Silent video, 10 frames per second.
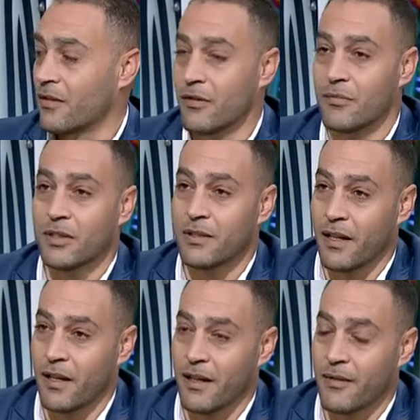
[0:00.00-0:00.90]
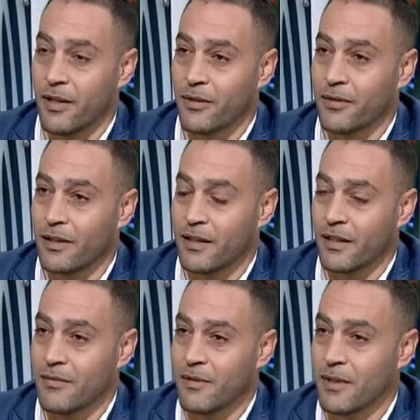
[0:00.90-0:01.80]
بالشراكه مع سلطه
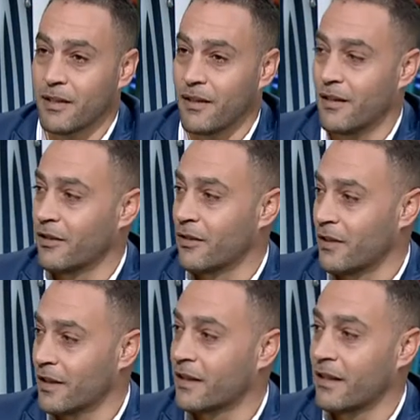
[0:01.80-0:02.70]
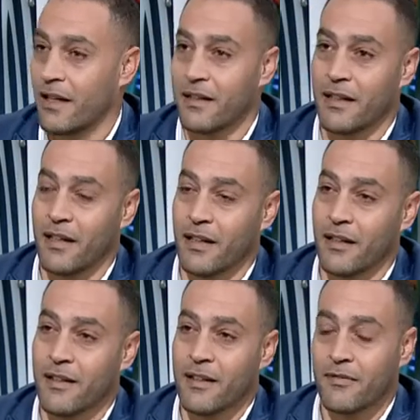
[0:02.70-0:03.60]
تقليم البتراء انه نعيد هذا الالق
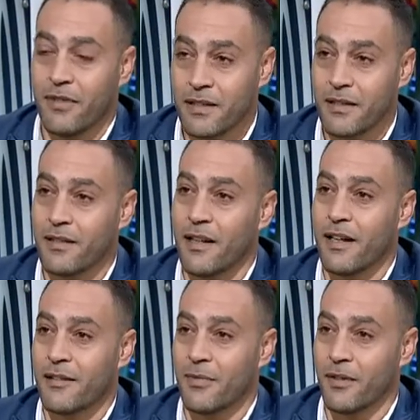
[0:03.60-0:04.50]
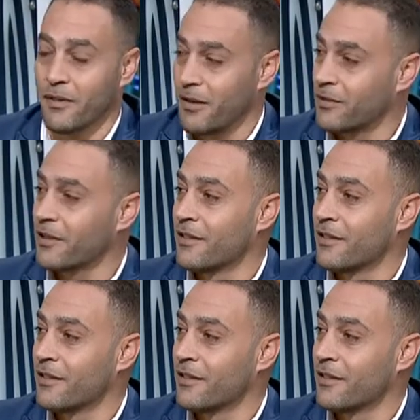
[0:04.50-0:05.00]
فرج الزائر بالضبط